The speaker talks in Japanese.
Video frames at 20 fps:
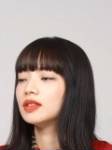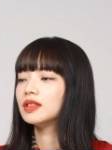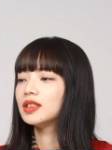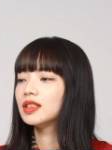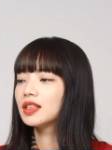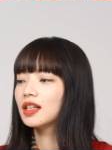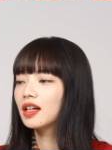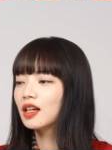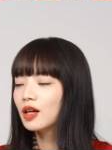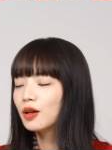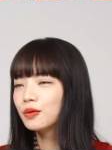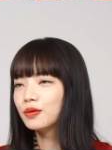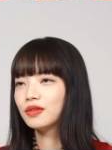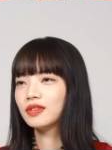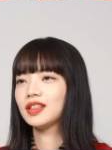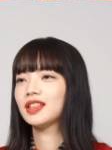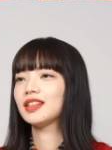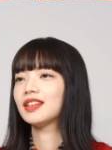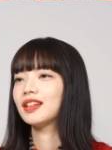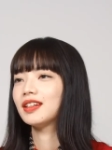力を
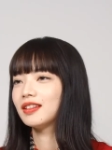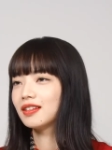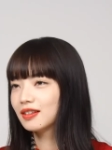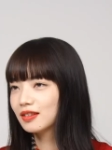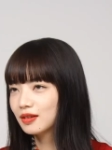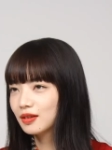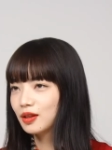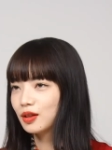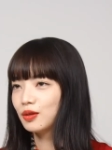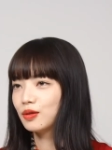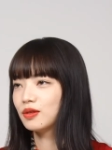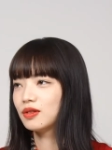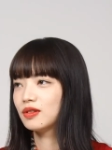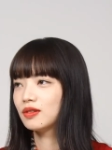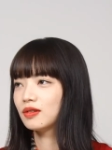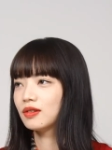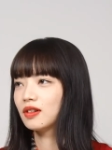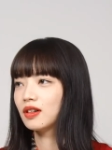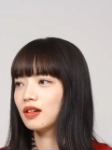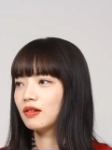抜きたいなっていう
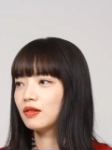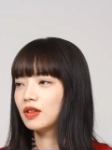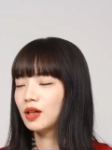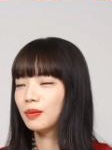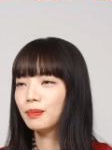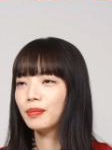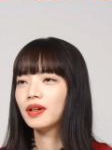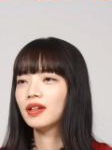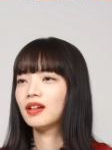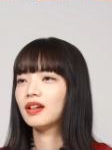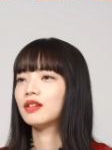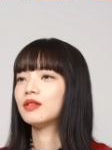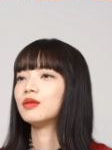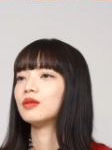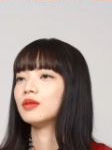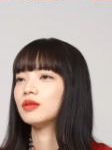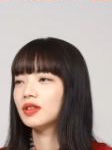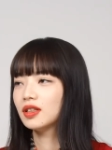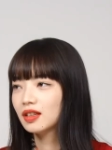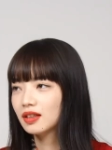瞬間はやっぱりある
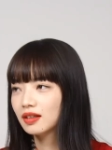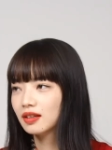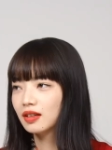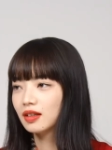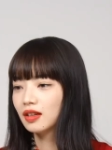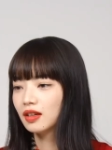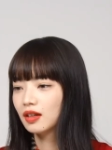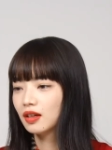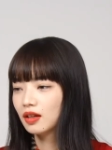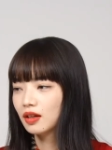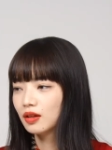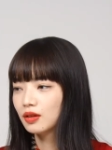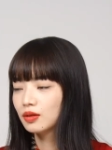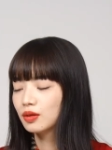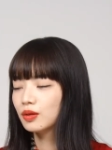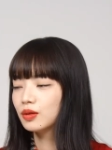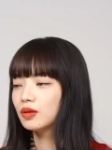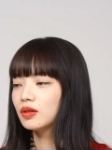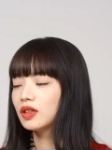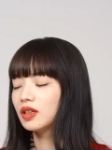ので
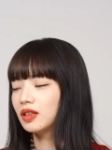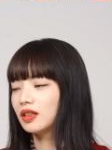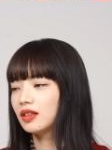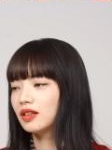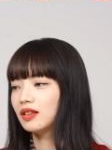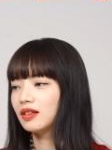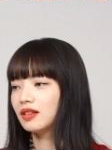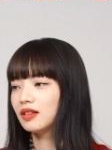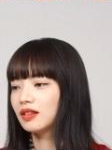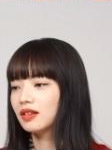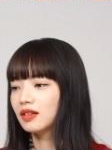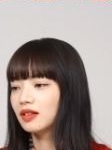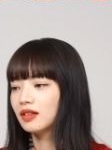そういう時に